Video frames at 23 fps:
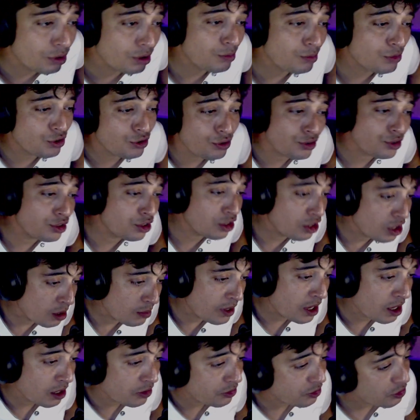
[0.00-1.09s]
émission c'est de la
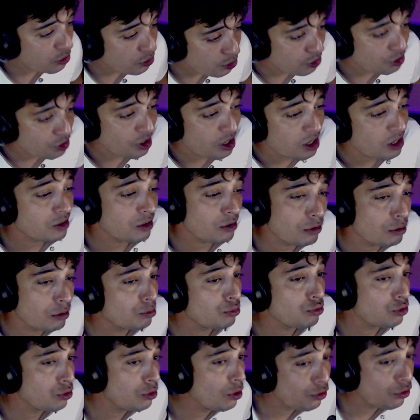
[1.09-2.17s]
merde, c'est useless, c'est quand même
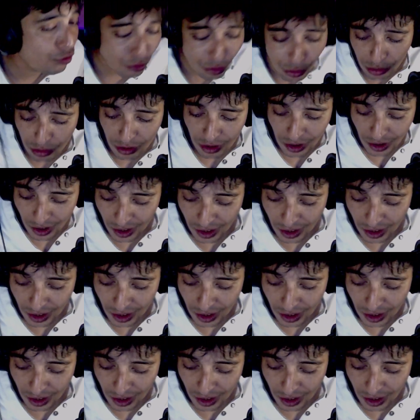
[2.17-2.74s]
c'est dangereux.